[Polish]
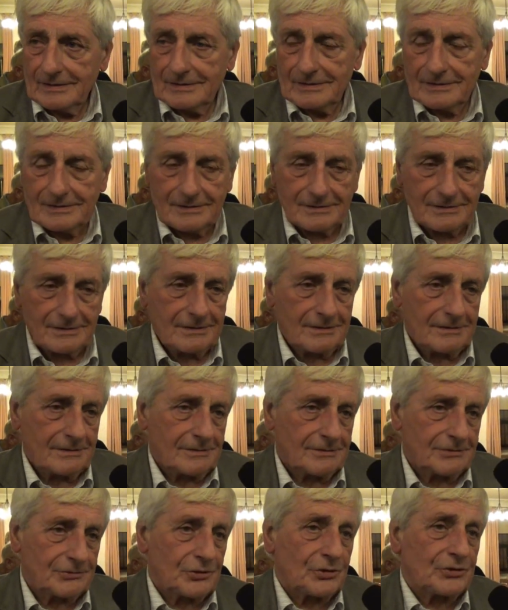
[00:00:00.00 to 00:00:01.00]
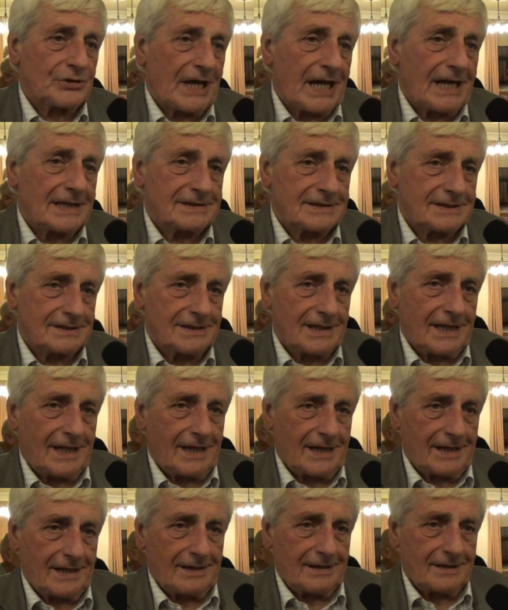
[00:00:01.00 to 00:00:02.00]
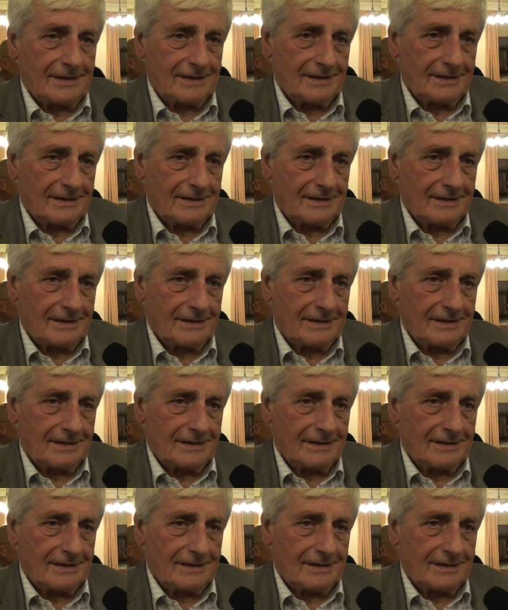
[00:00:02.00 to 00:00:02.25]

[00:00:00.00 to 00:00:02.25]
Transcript: E, dodatnie